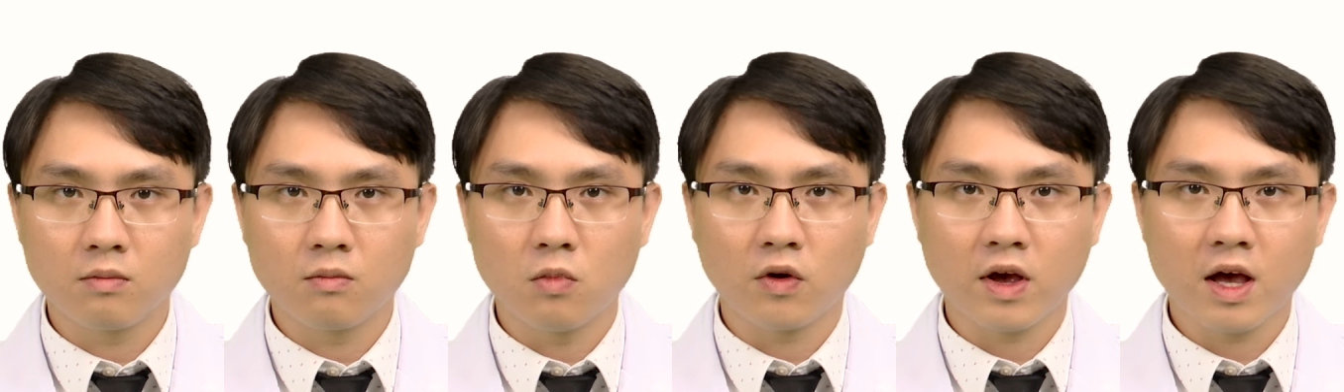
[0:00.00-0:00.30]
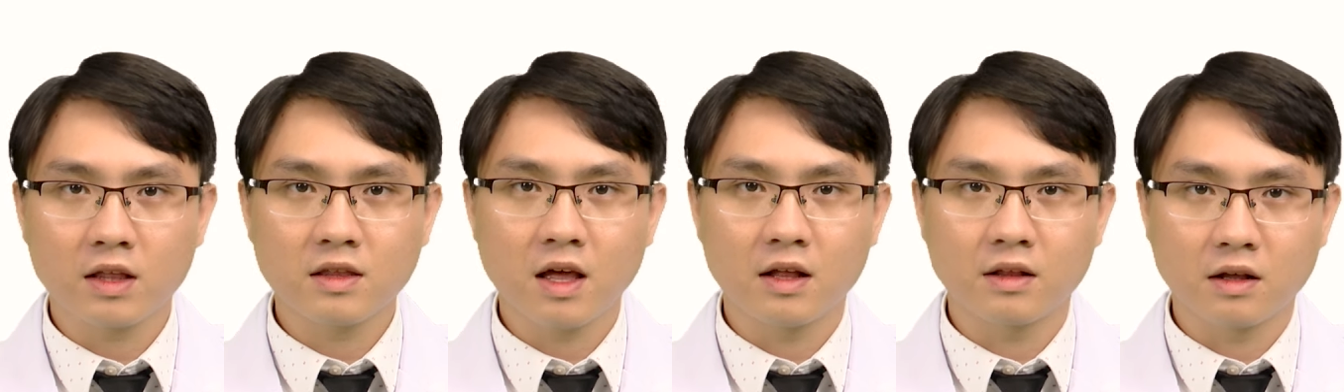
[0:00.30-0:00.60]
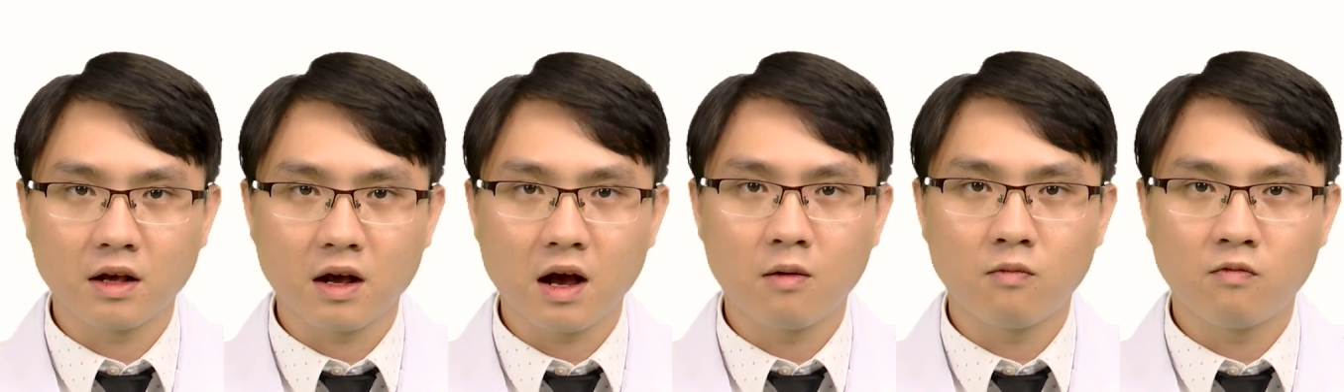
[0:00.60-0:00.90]
một cách
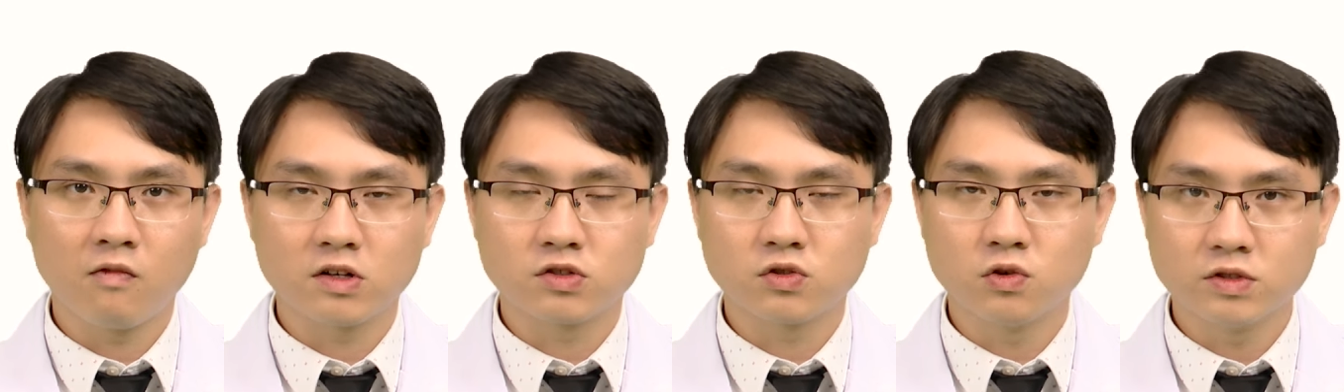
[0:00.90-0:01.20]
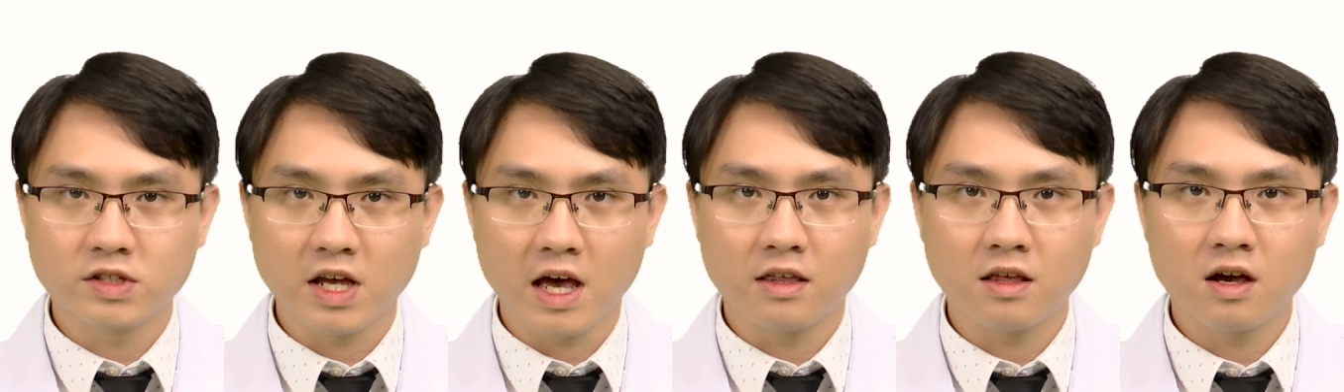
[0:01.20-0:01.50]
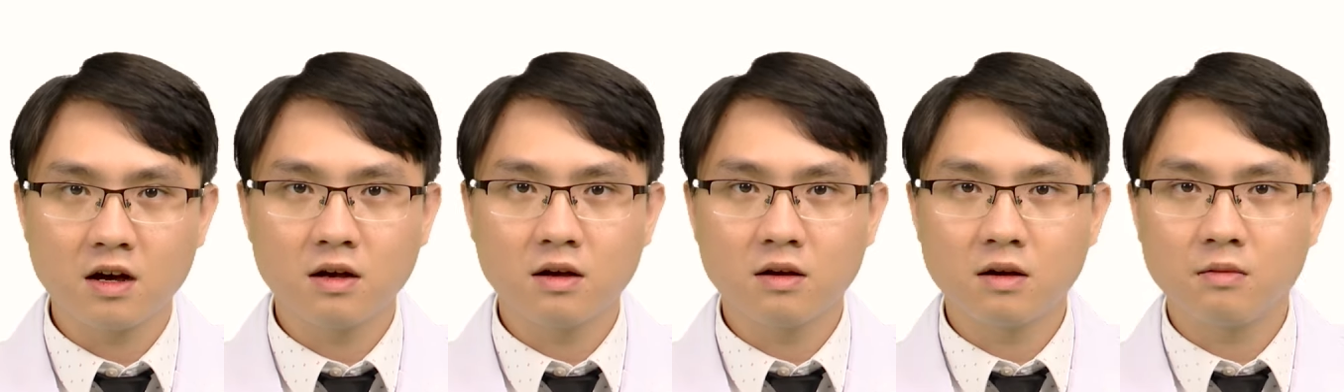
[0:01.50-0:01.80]
thành công và suôn sẻ
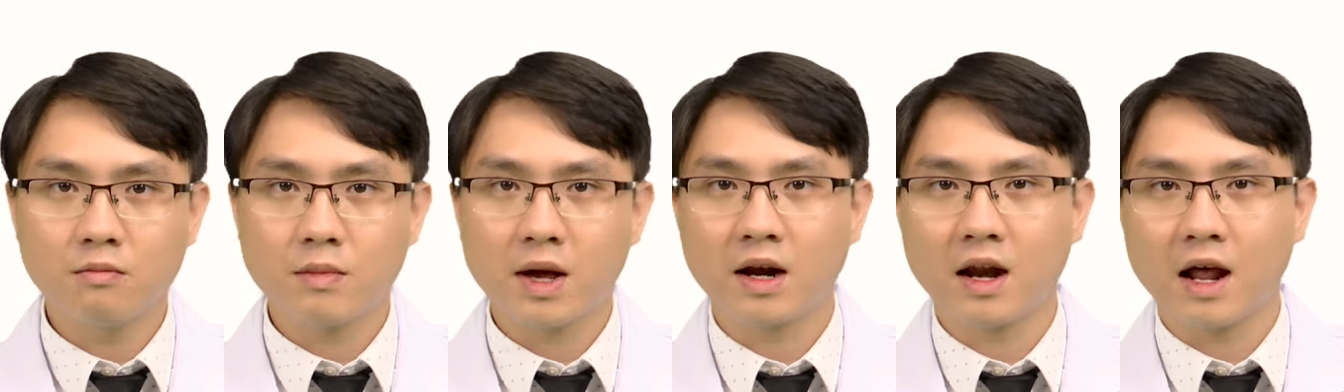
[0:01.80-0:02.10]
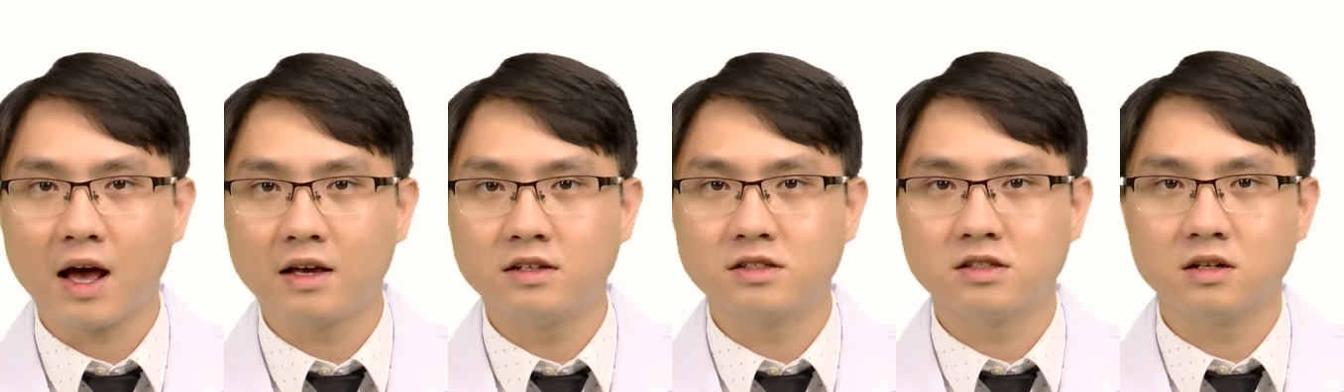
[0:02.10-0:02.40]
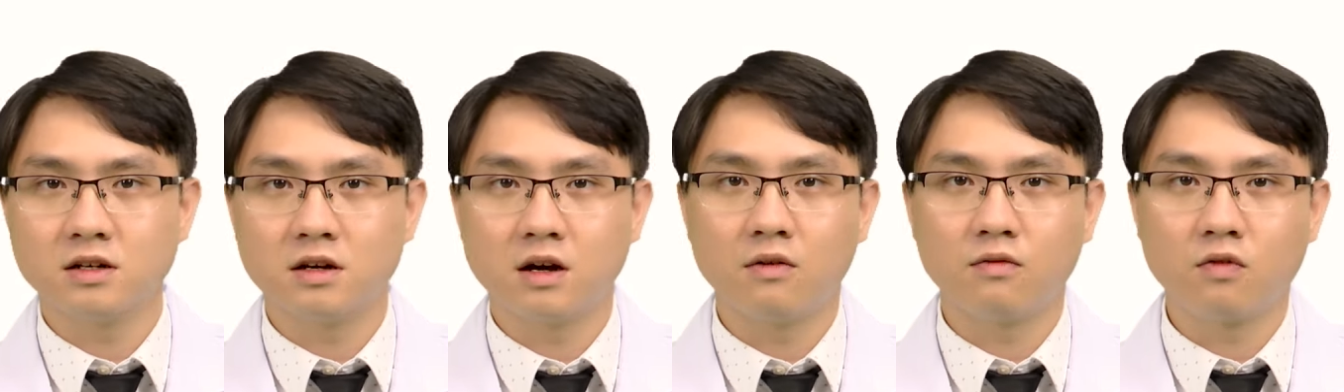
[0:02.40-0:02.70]
nhất, mang lại
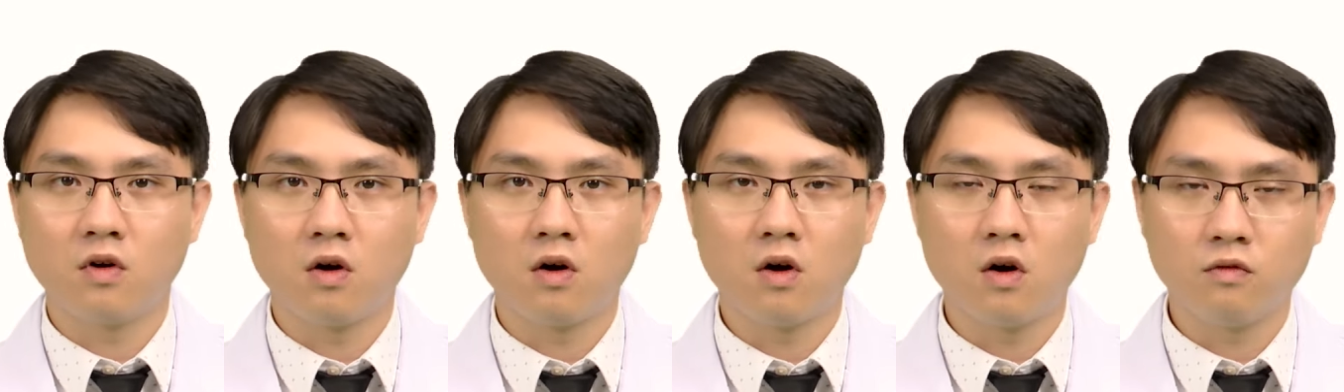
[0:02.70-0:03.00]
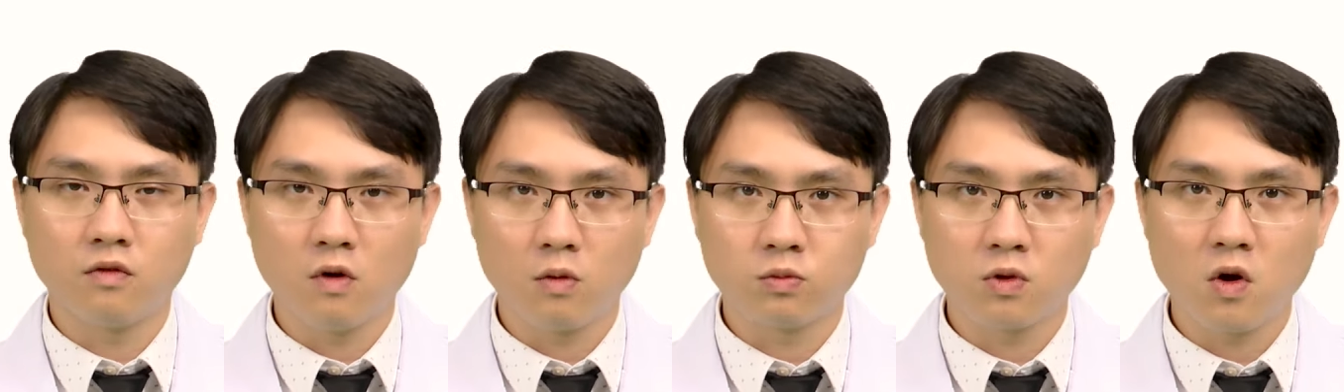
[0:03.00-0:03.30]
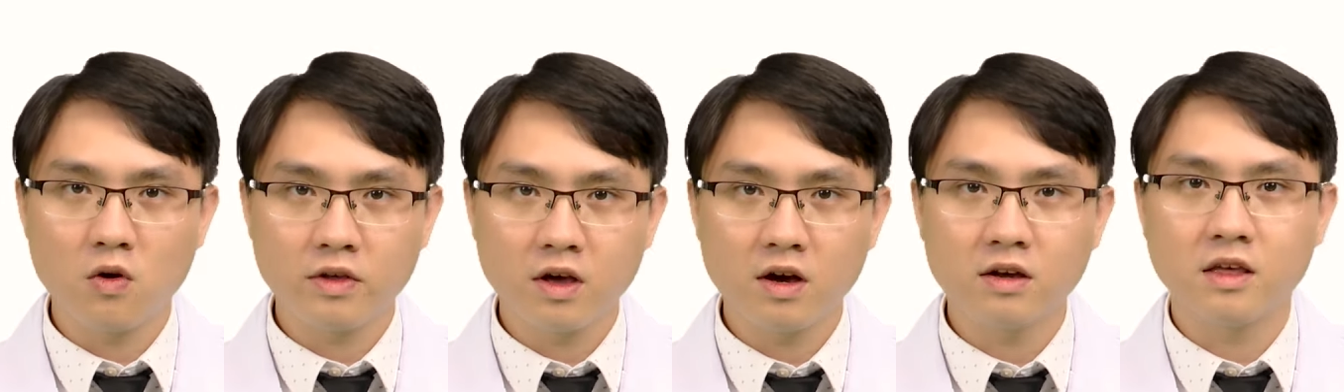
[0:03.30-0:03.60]
sự hồi phục
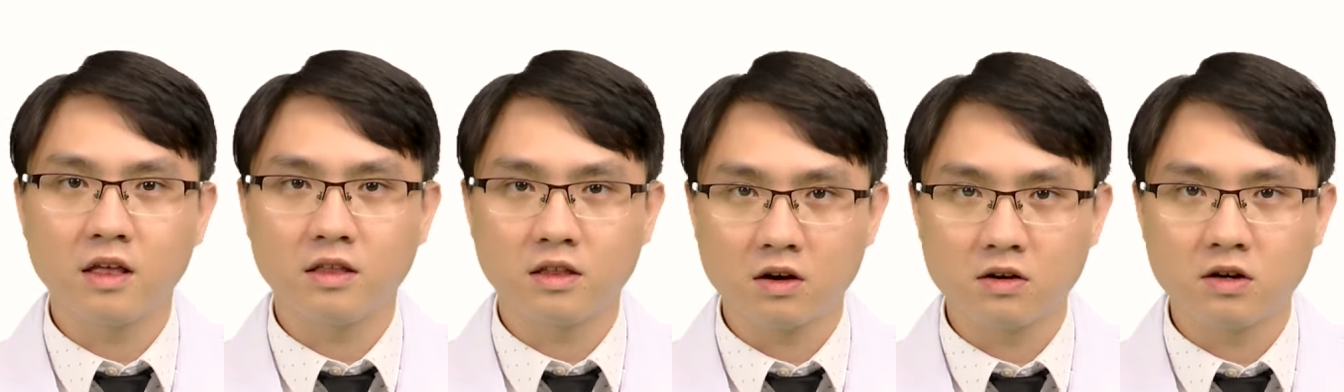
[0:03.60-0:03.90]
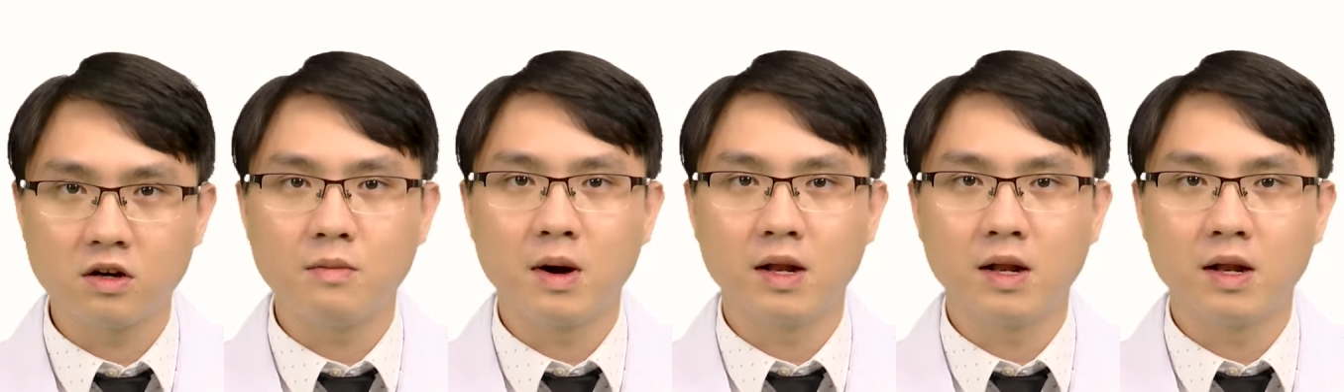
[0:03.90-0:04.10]
tốt nhất dành cho người